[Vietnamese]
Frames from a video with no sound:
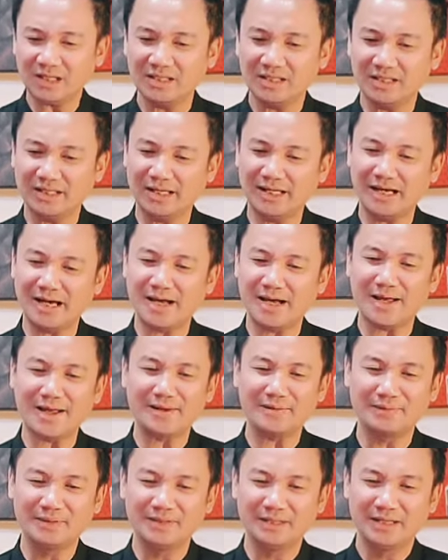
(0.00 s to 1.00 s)
thì uh,
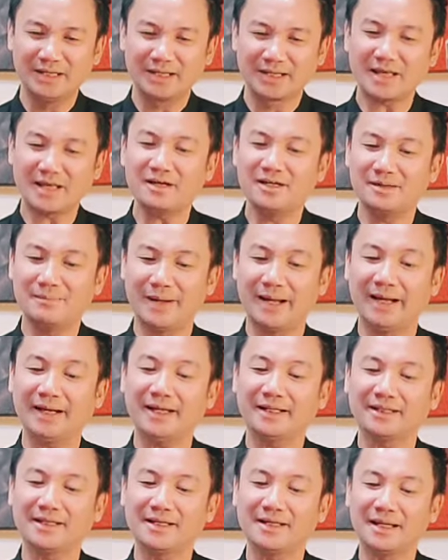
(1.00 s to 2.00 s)
cái người mẹ
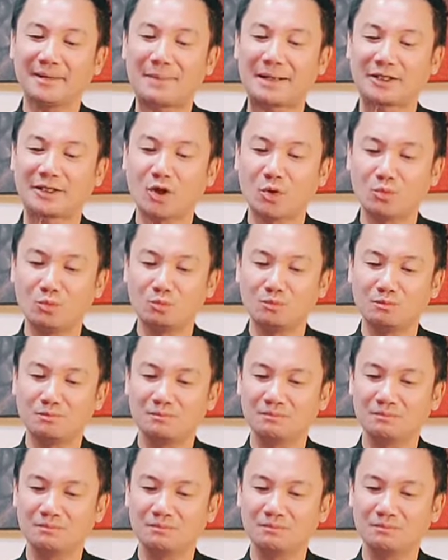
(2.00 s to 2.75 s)
này tên là bà Trung